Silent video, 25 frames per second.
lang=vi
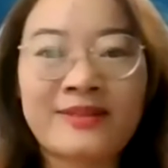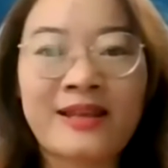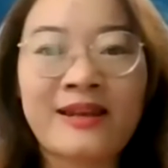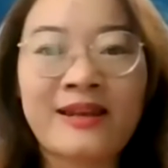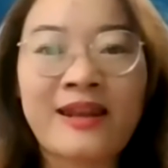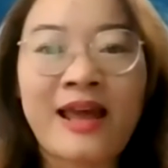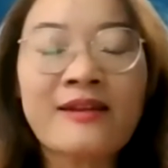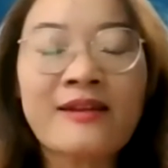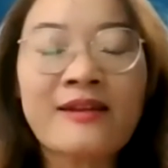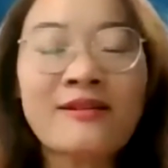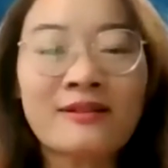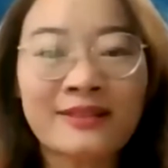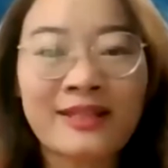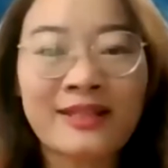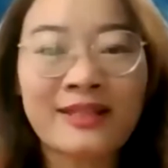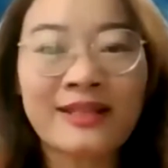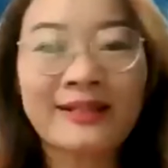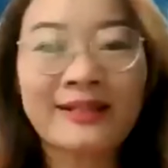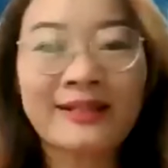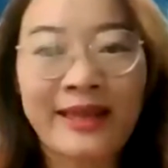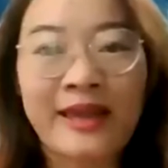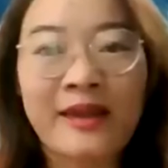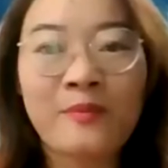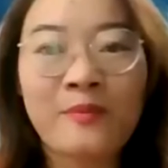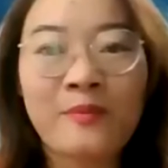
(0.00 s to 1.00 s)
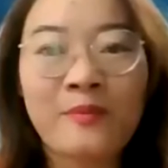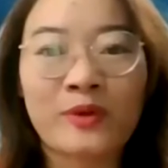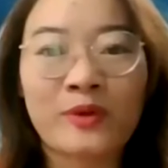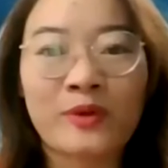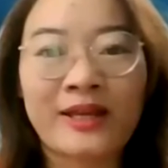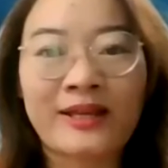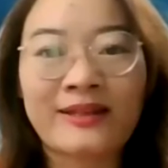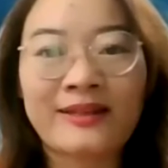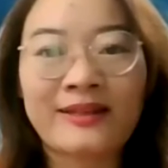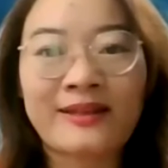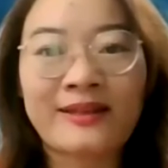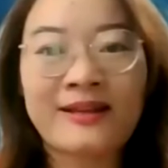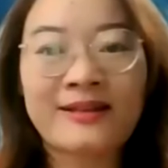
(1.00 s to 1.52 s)
đã được thiết kế một
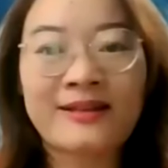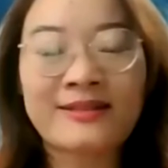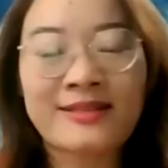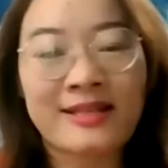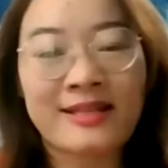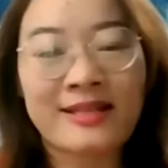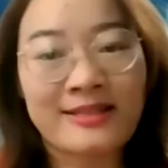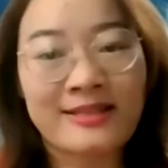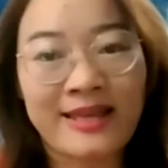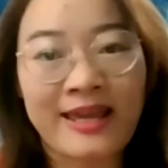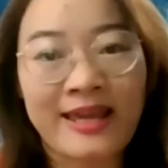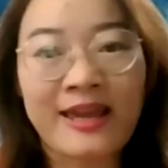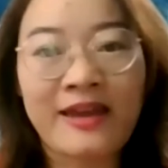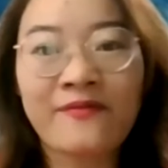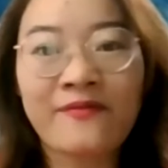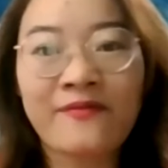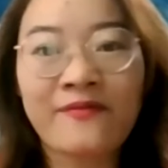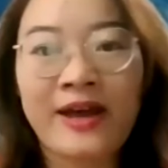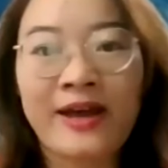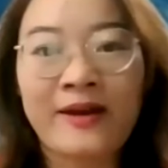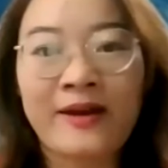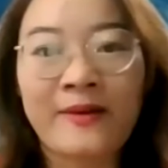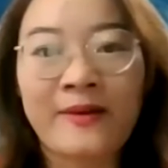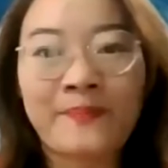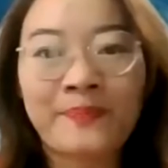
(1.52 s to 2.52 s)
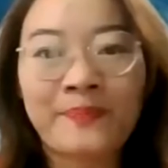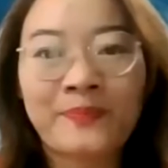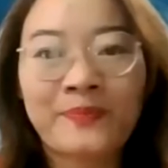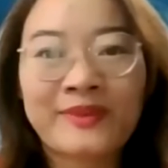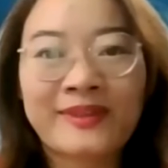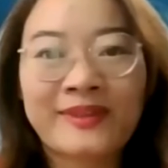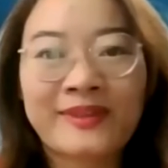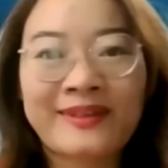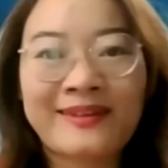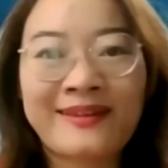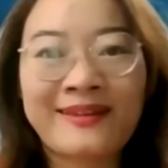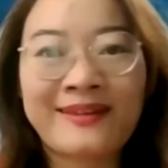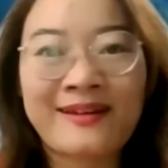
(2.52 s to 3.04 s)
cách à, chặt chẽ và
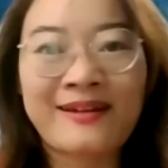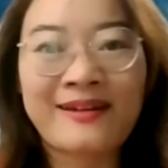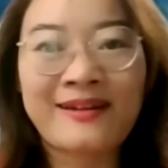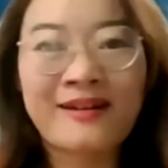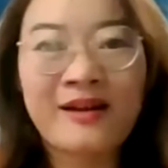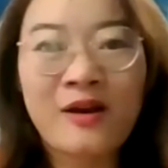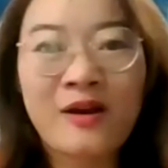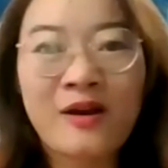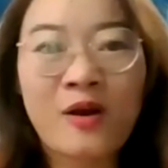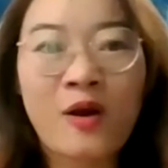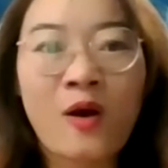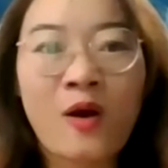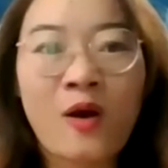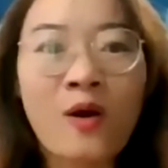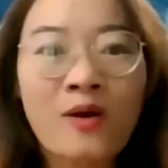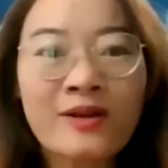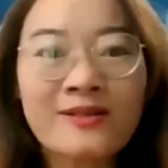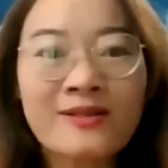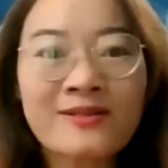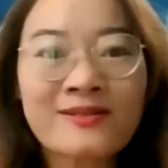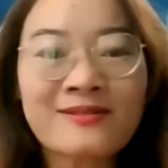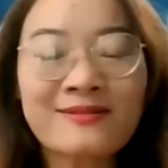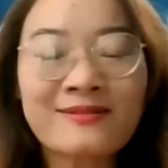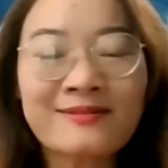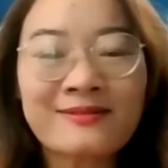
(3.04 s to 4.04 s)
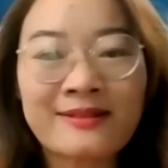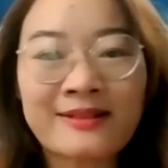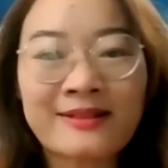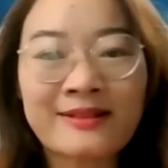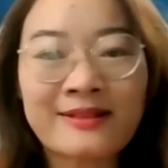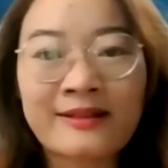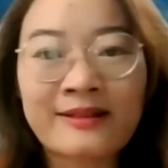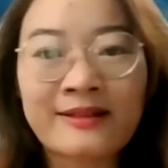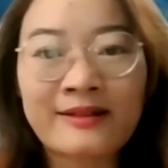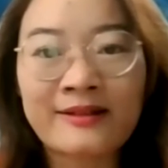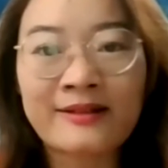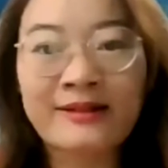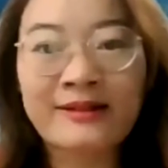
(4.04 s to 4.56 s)
À, có cái sự
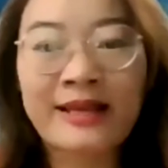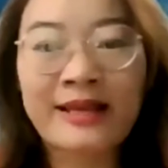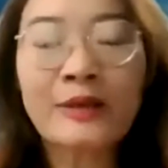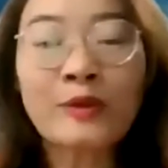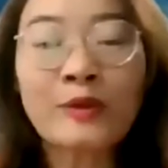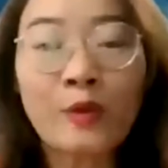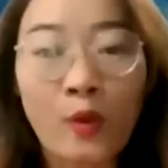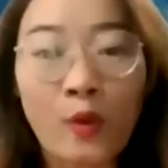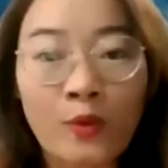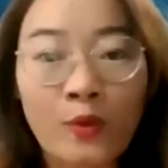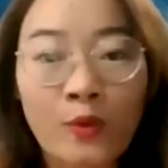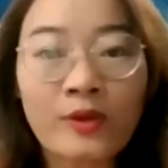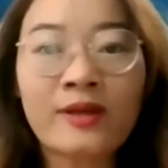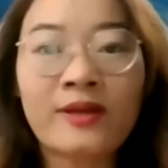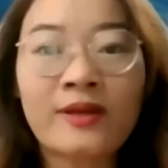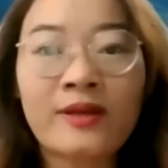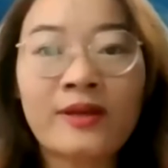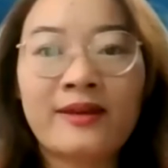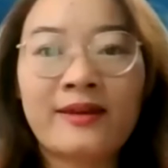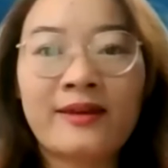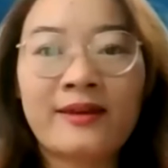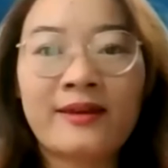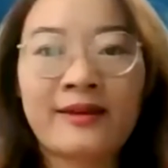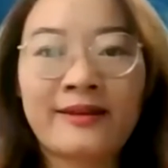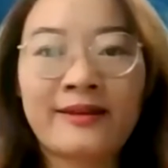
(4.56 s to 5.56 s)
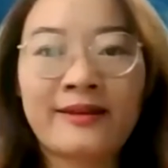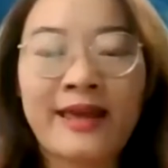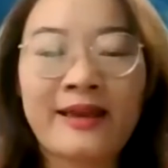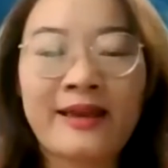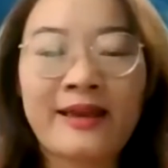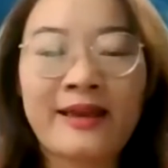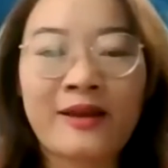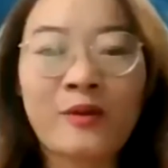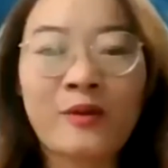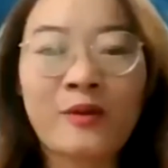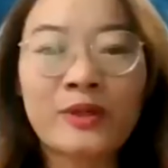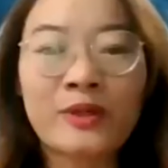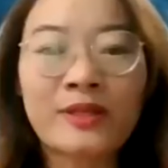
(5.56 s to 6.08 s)
à, kết nối à, để
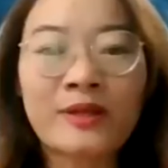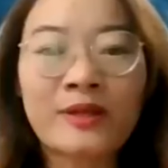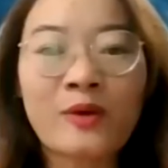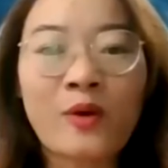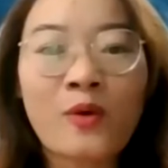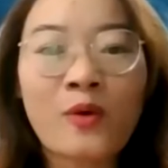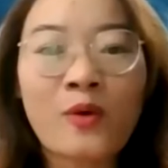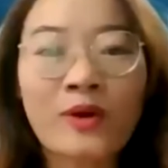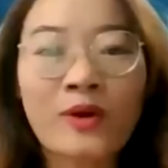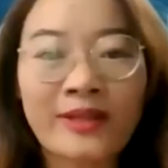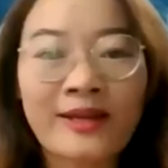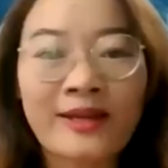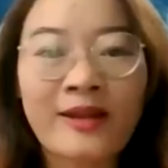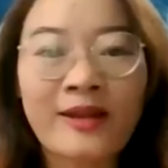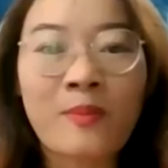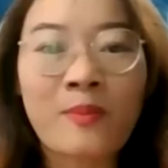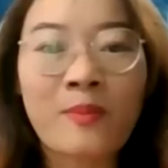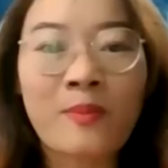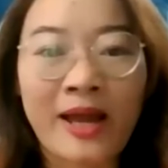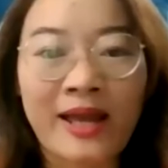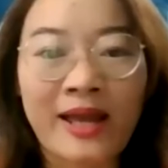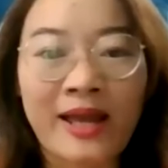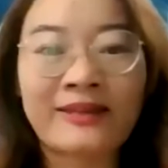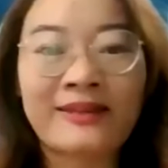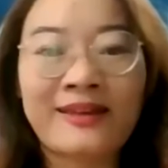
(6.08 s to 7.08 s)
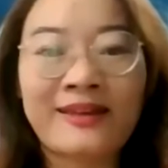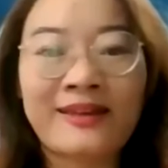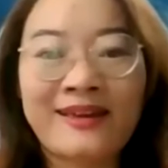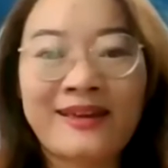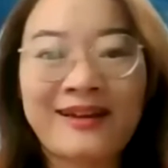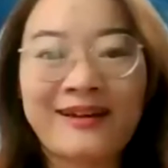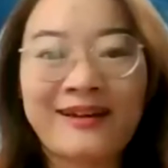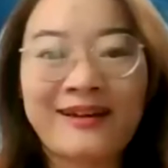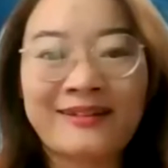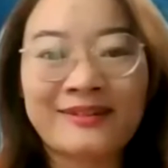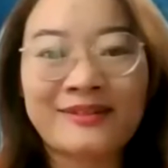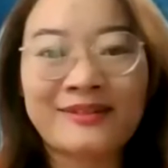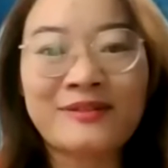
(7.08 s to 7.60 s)
các quý thầy cô có thể đồng hành
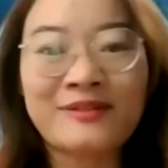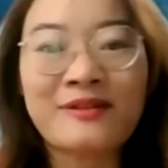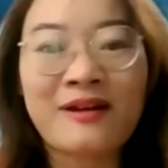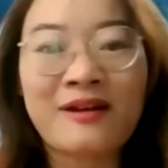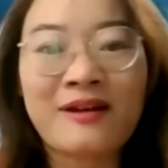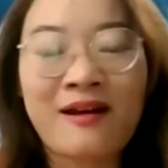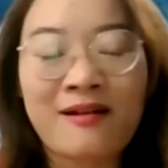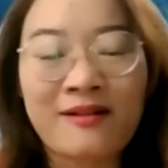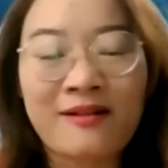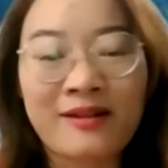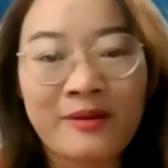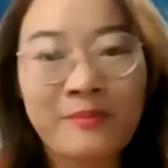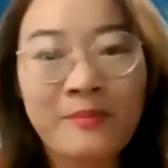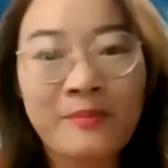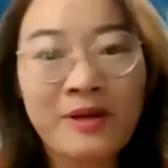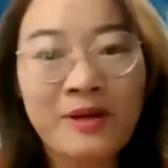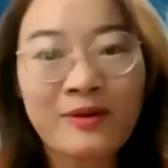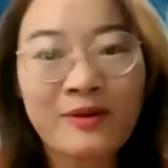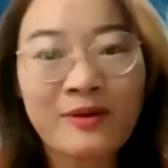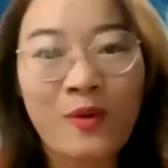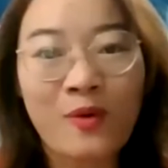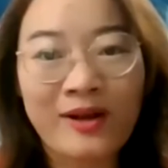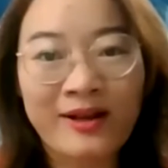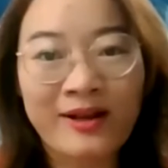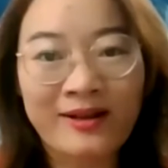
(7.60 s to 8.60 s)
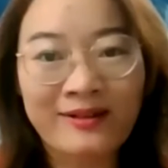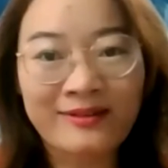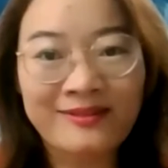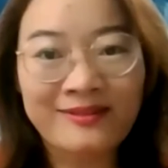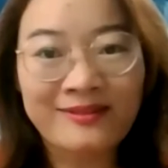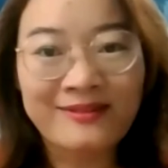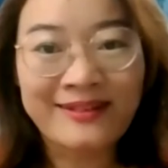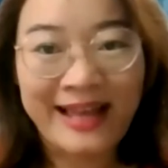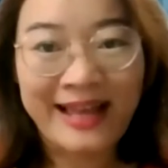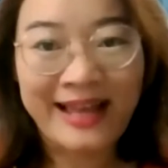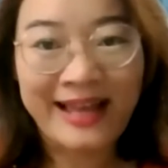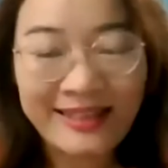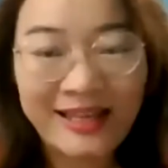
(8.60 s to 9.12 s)
từ ở cái mức độ
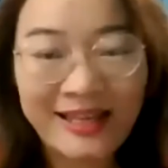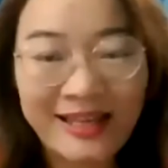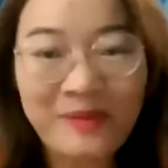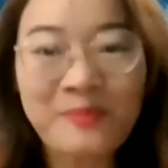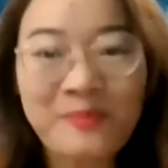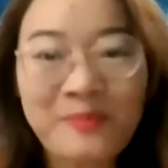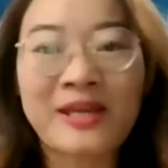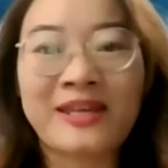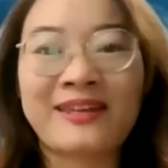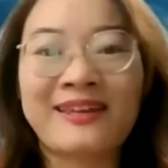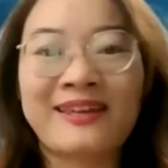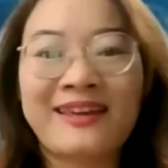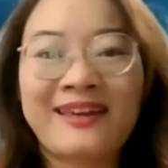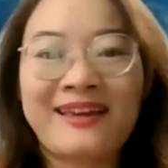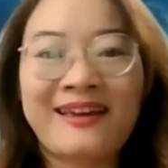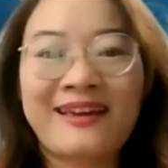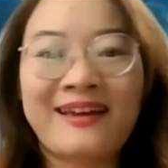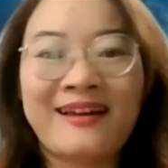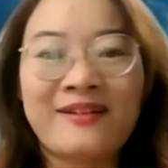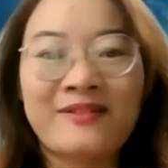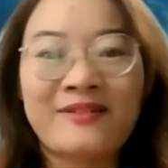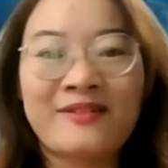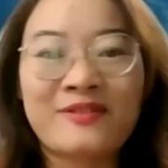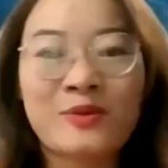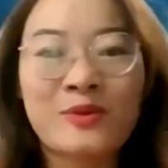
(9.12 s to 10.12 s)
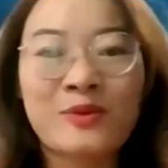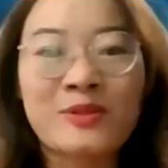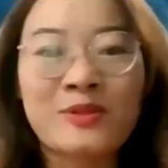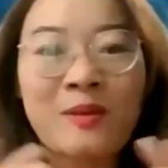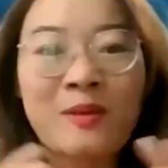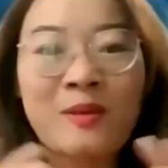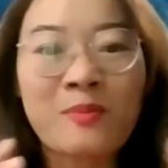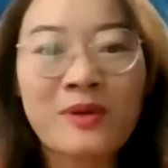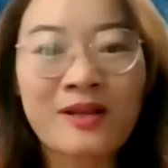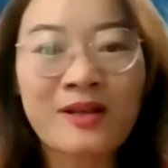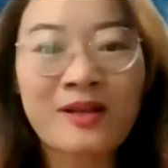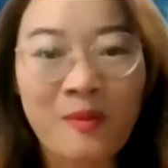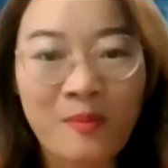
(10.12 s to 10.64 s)
từ cá nhân mình rồi
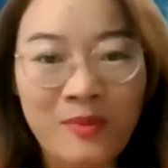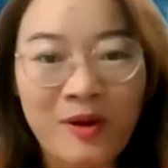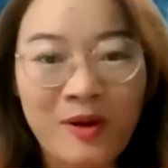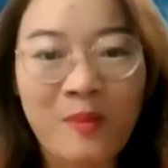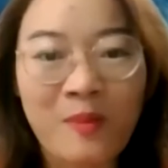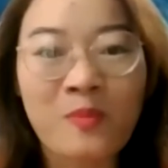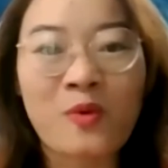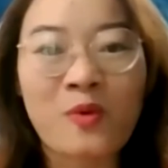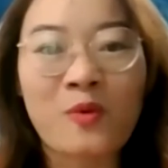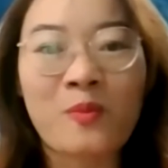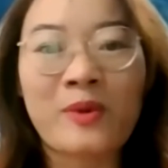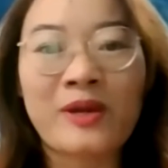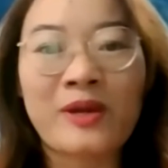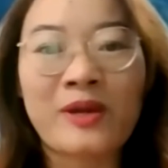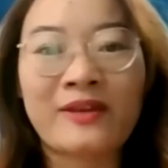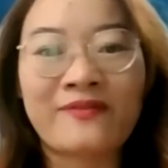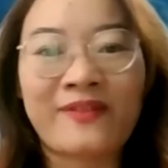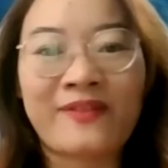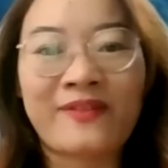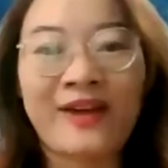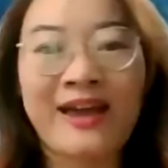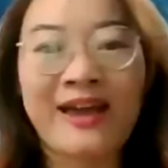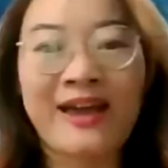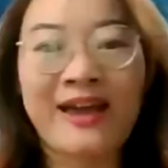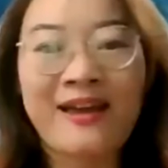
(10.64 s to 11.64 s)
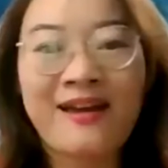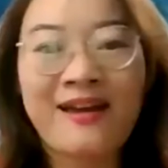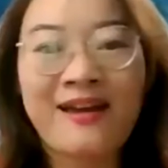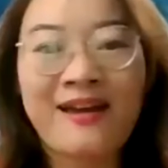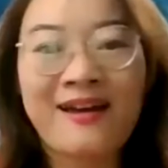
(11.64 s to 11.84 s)
trong cái cộng đồng của mình và